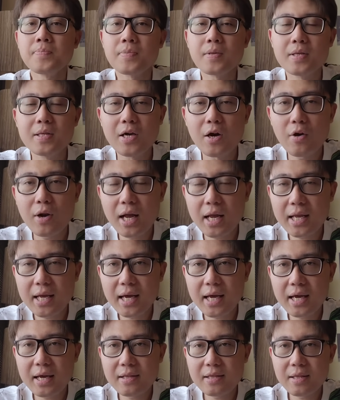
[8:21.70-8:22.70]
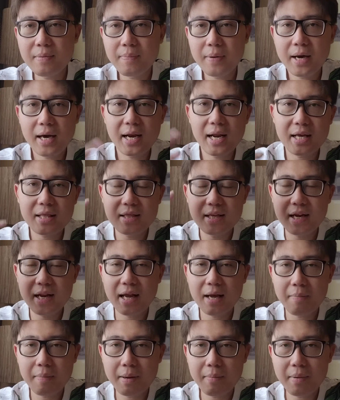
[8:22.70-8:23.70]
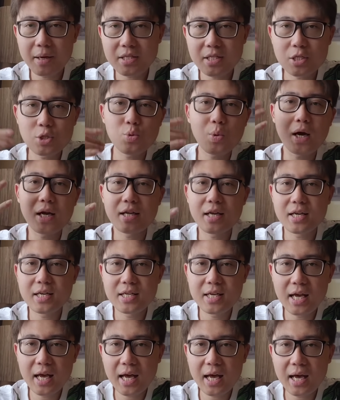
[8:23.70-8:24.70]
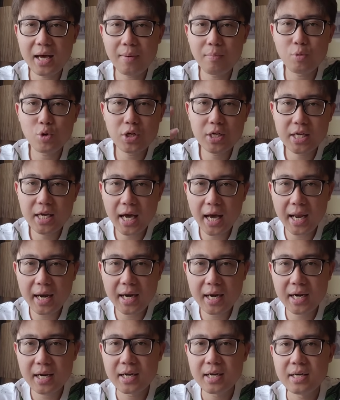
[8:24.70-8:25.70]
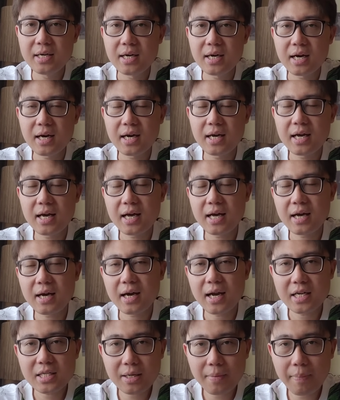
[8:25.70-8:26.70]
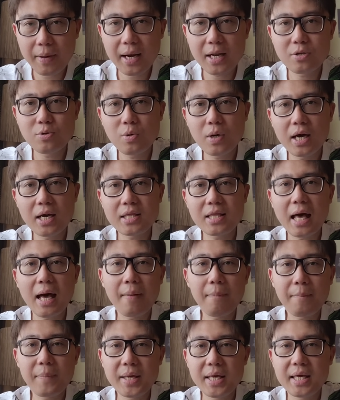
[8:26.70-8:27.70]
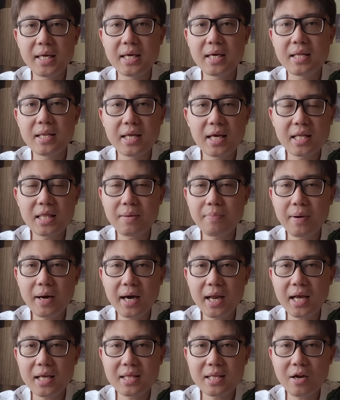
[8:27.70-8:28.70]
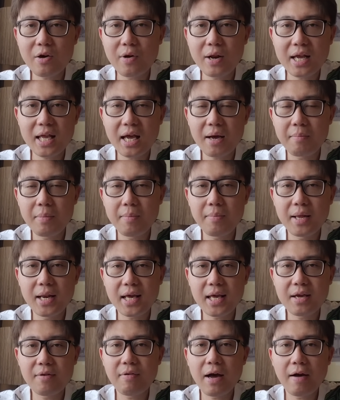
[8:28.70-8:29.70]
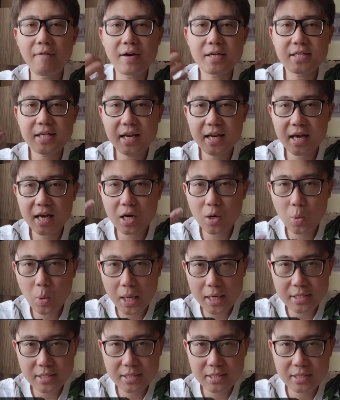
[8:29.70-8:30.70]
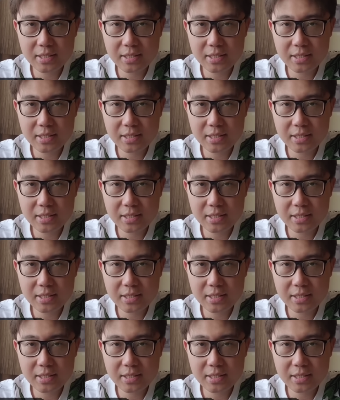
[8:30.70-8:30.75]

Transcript: dia orangnya tipe karakter yang memang sesukanya dia kemudian ya keras kepala juga tapi dia tipe karakter orang yang memiliki wawasan yang luas